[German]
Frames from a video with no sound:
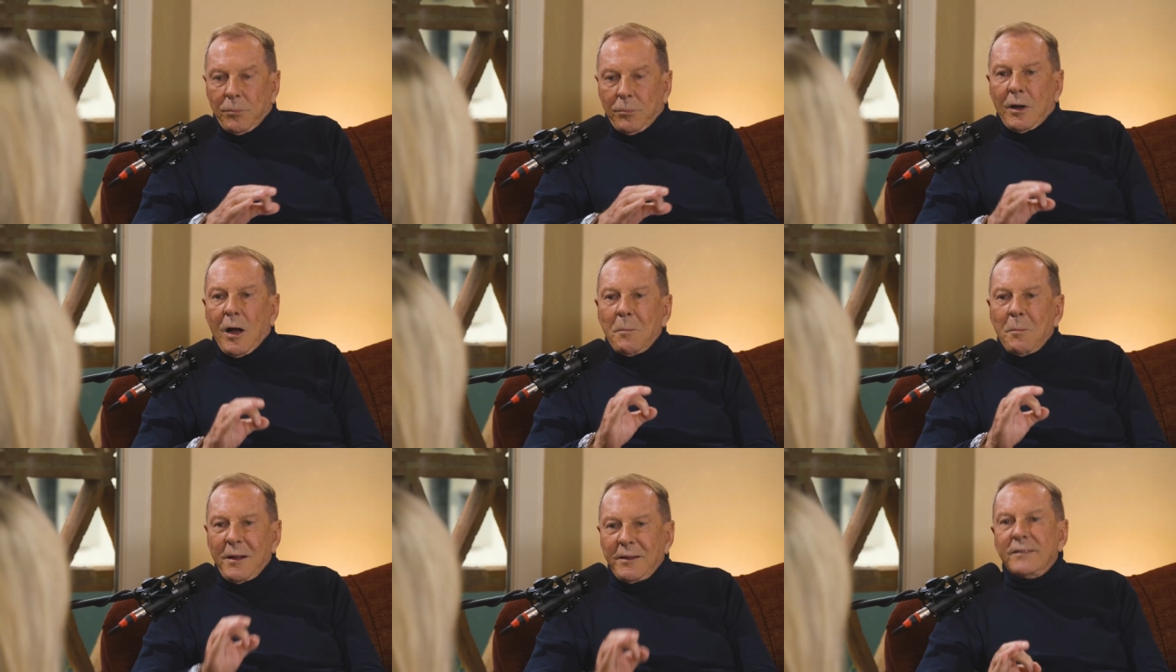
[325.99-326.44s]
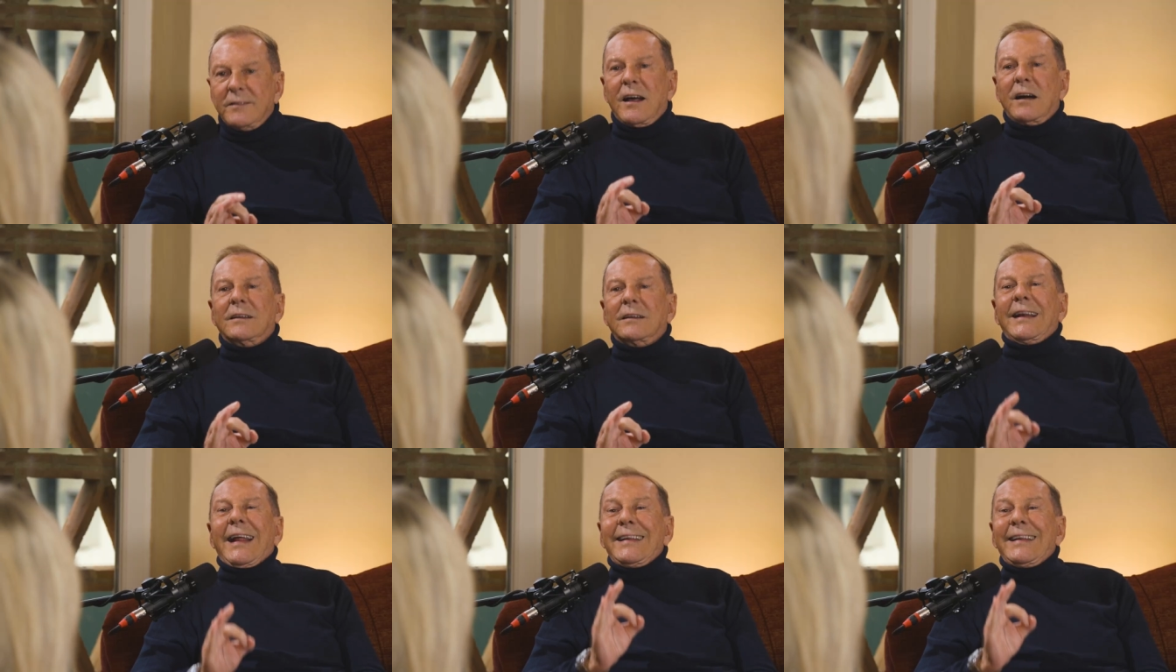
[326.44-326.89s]
Also kann man
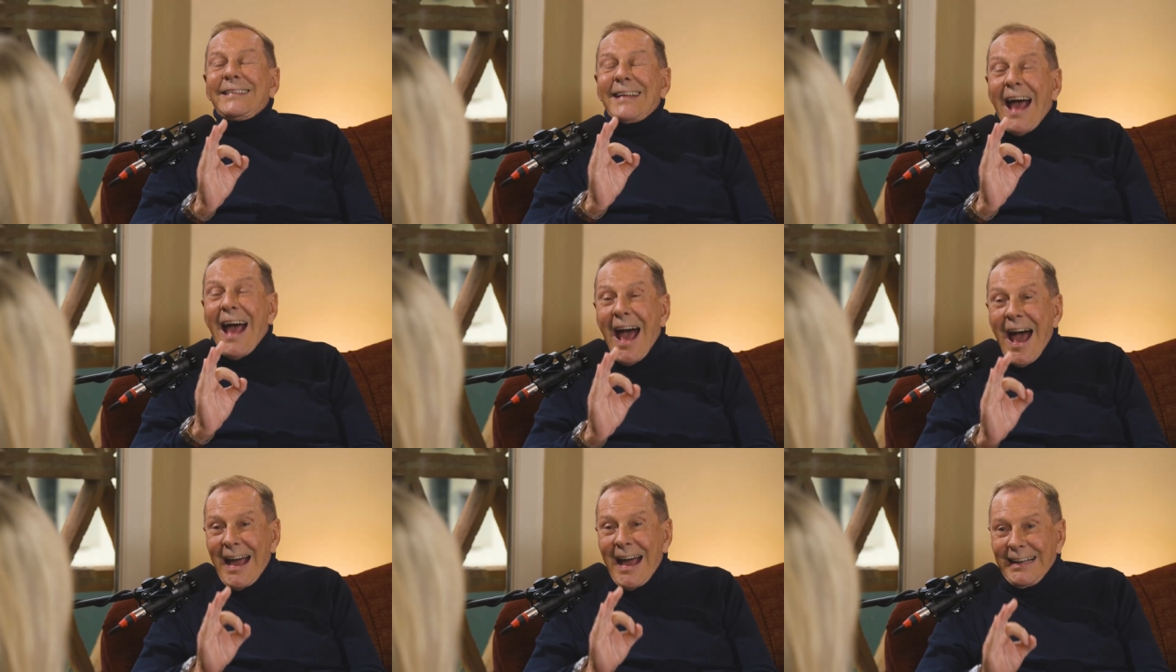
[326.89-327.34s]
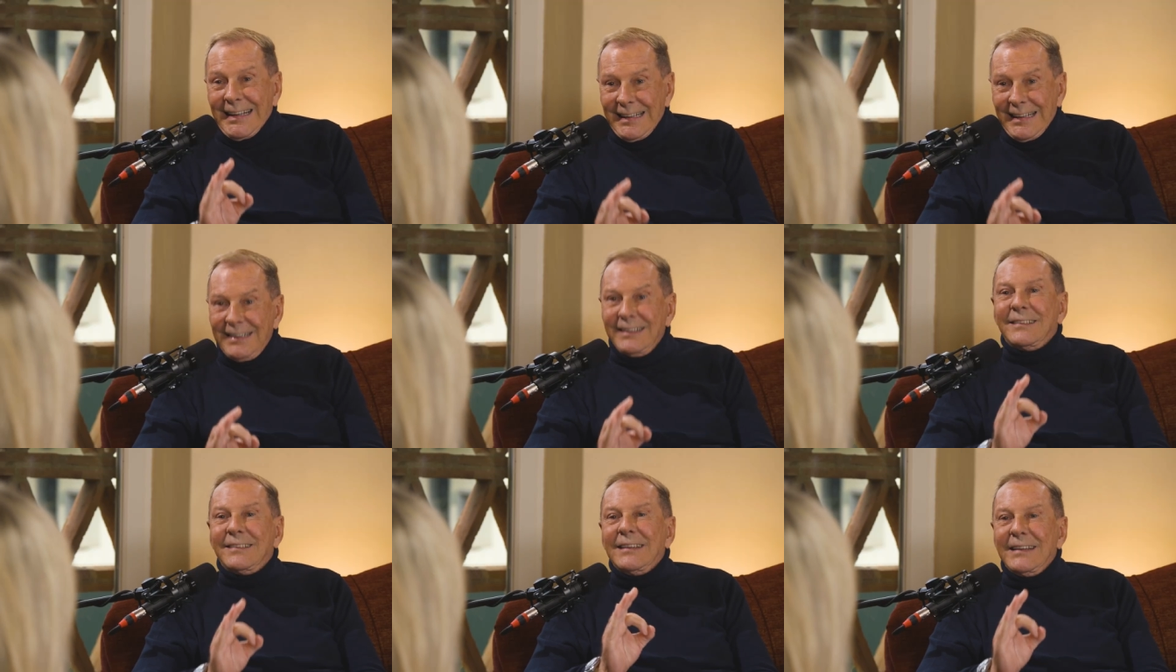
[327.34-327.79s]
sagen, es
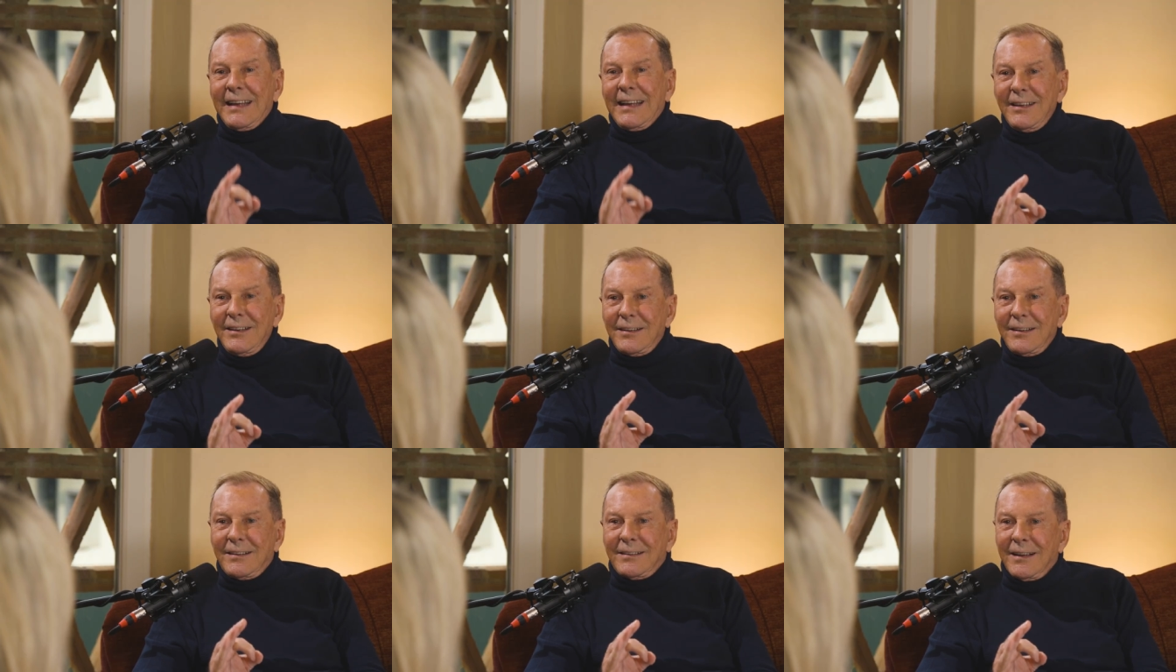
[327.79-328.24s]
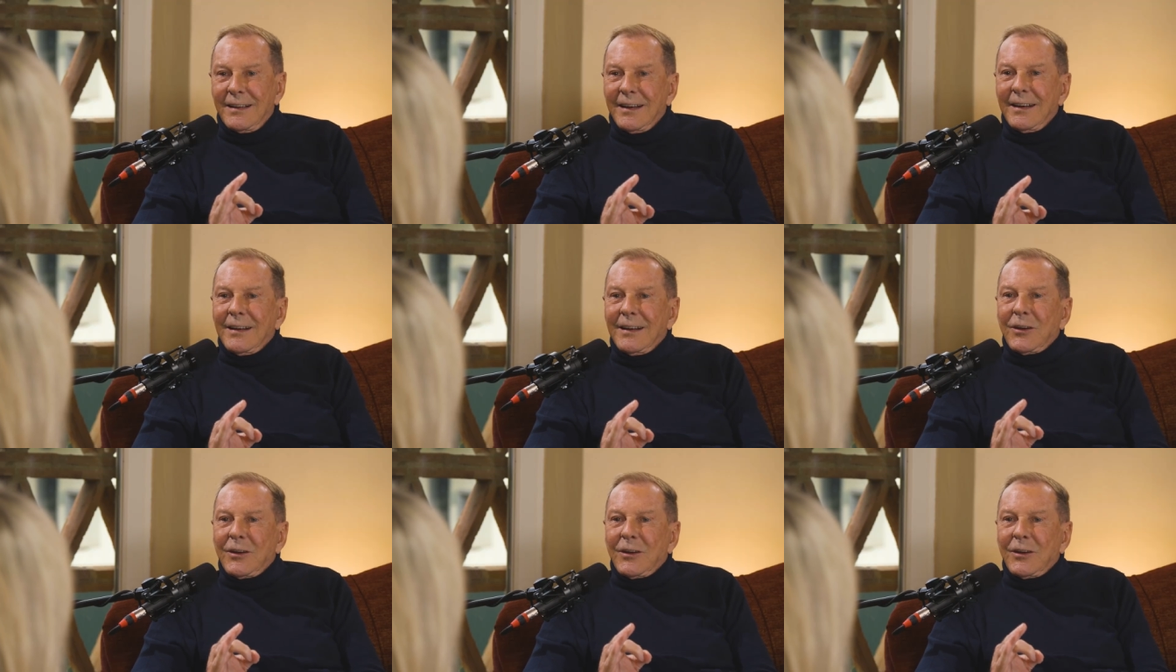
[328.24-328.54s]
heilt nicht,